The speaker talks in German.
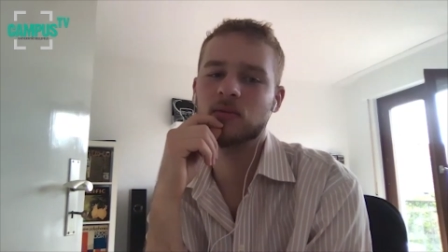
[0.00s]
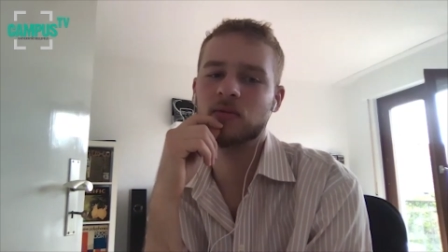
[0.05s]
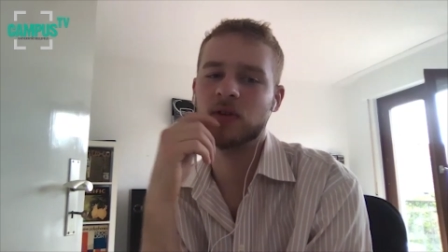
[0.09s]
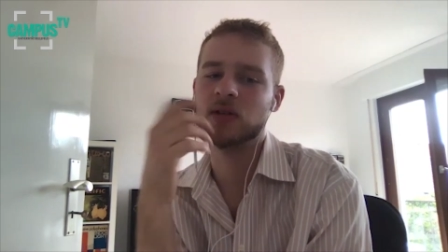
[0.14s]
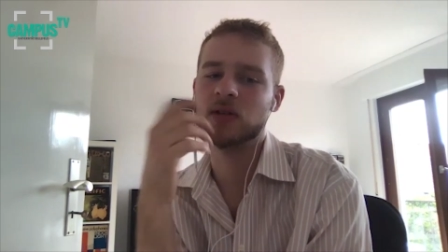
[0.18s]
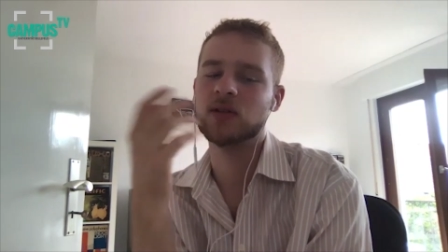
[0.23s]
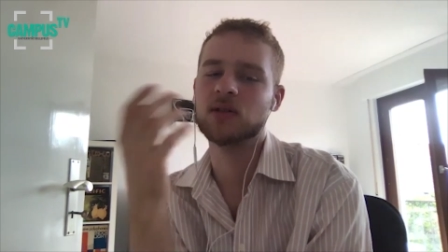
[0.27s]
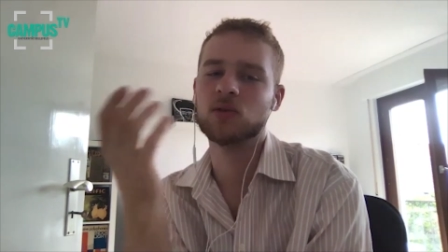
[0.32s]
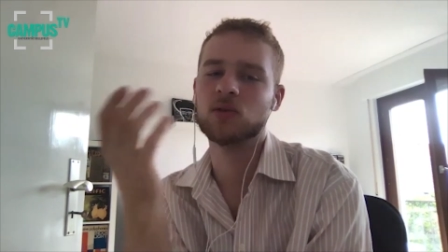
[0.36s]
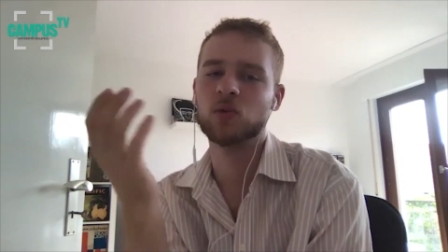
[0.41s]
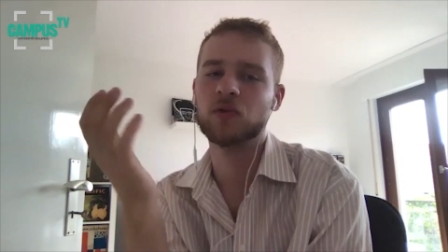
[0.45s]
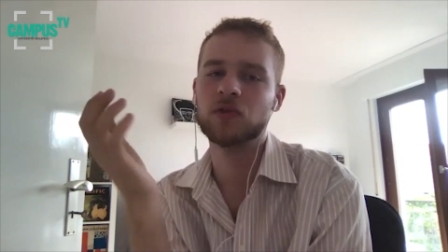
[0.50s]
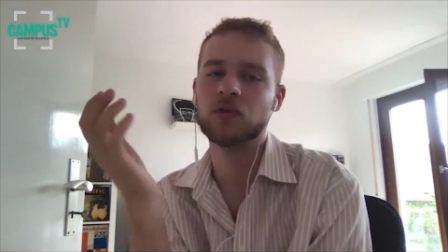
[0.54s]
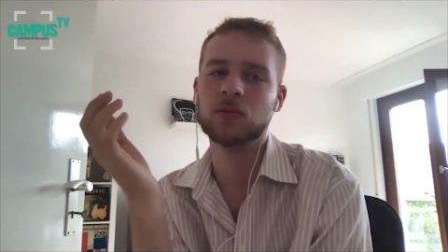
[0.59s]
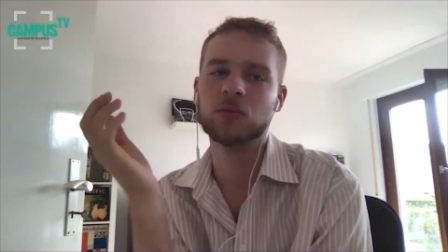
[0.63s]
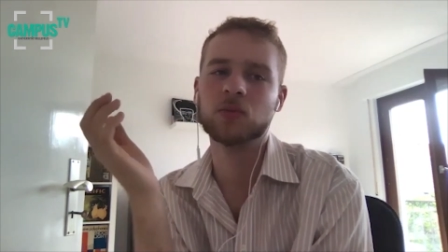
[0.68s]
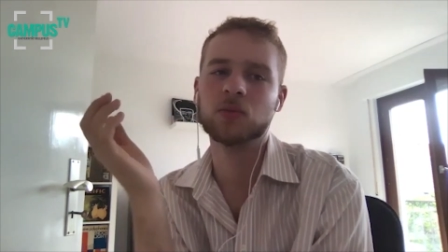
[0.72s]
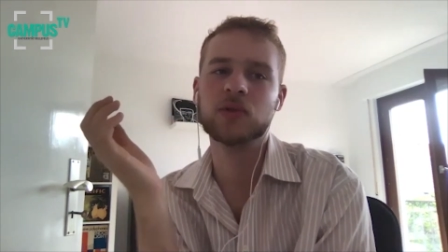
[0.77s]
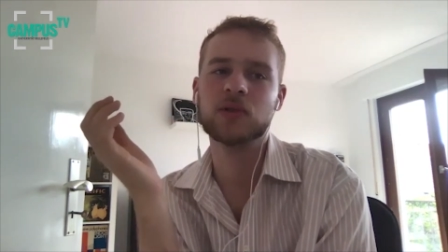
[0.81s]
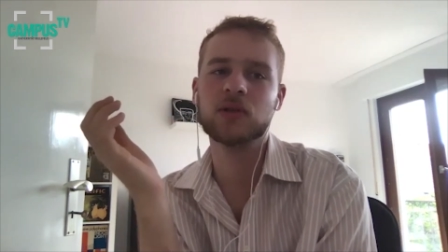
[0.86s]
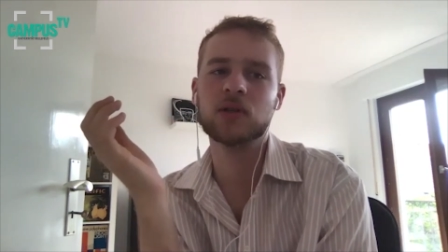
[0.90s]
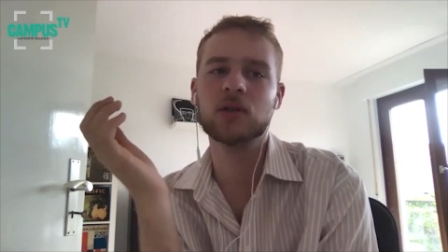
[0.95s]
Wenn es so viel
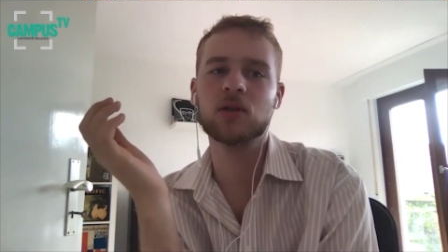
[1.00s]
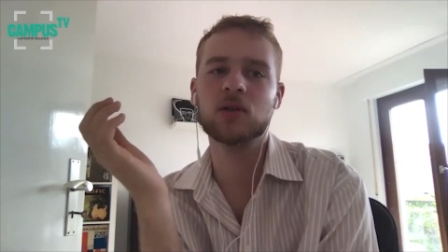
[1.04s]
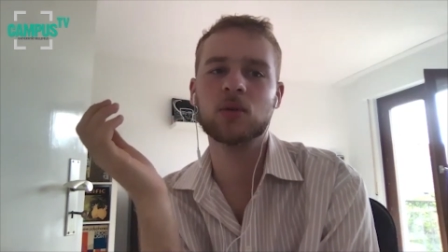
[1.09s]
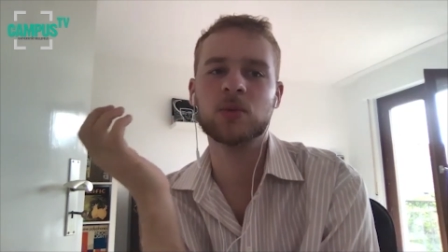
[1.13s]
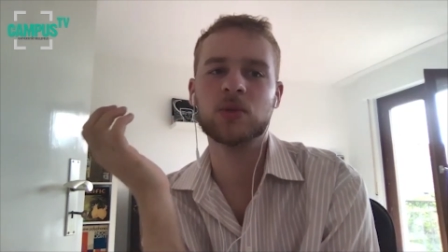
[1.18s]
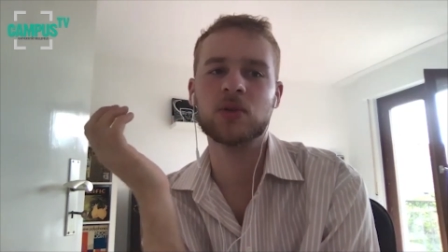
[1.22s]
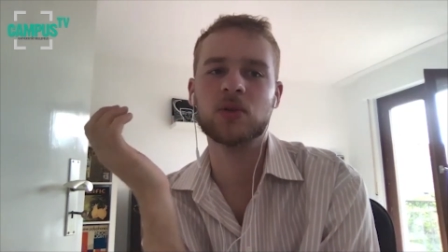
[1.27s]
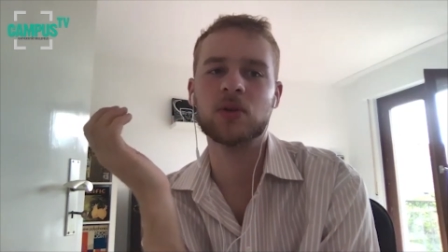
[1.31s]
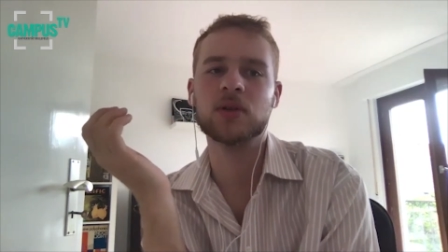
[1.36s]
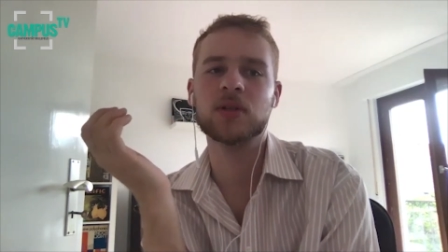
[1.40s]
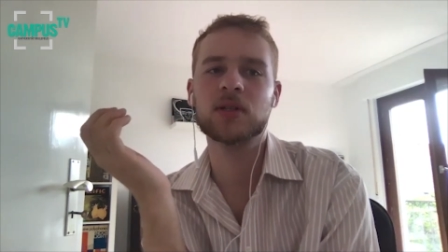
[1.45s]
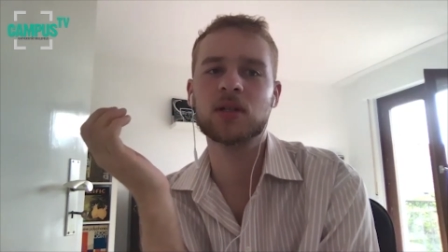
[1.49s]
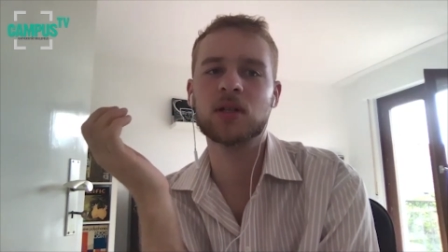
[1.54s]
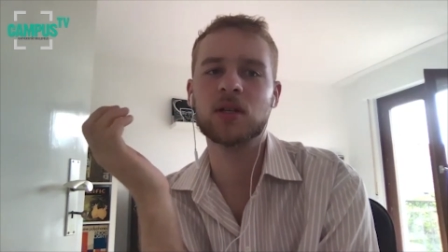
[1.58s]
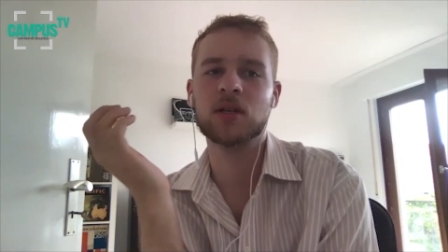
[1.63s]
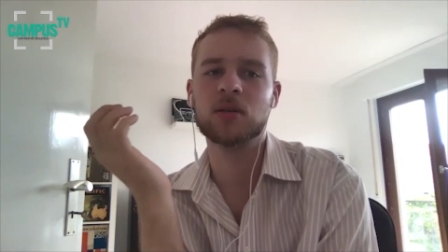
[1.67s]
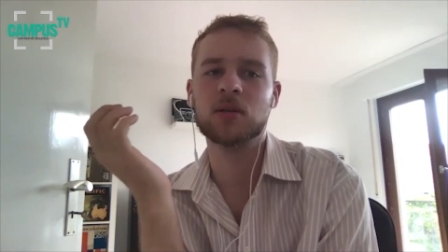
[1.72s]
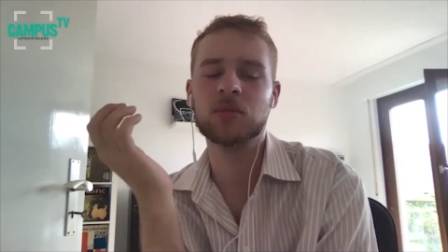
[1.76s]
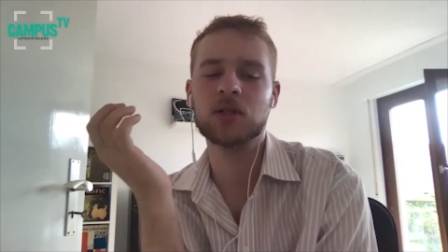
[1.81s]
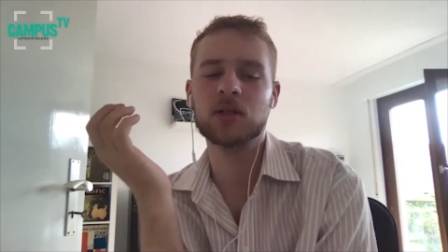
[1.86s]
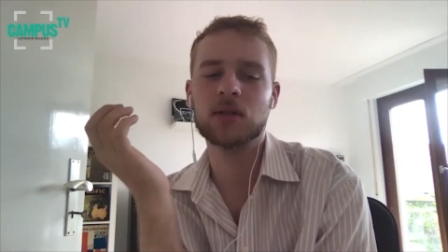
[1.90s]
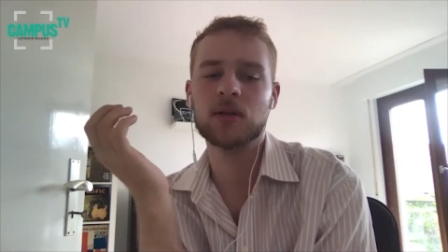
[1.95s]
Musik umsonst
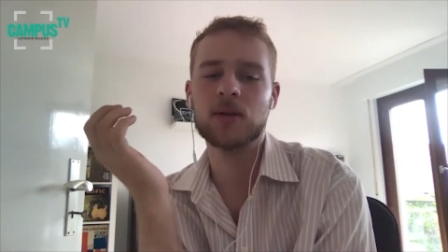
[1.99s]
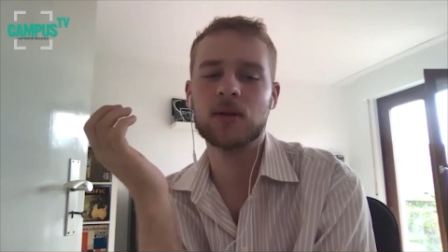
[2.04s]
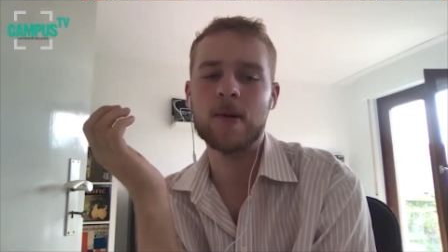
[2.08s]
gibt,